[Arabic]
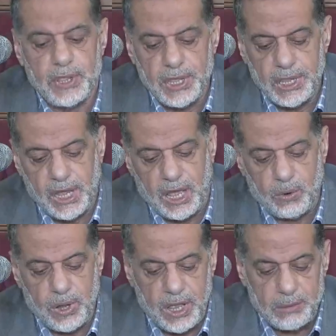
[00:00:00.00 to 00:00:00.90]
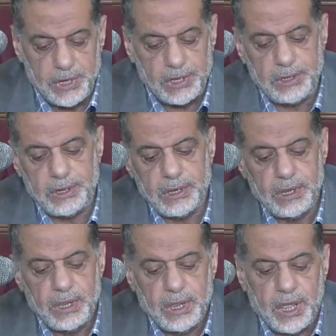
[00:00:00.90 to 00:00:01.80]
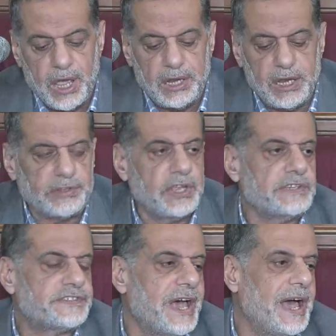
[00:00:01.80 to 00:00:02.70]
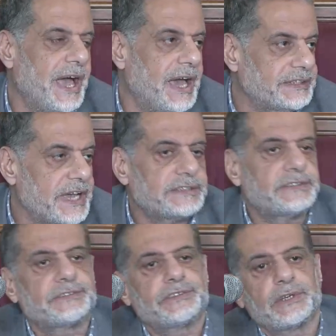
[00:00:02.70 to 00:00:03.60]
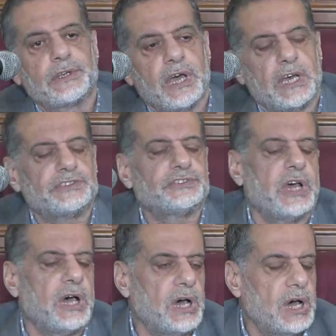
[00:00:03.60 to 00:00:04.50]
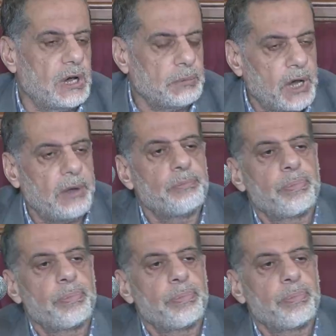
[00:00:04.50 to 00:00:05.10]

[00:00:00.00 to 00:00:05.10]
إيه العوامل التي ساعدت الصحابة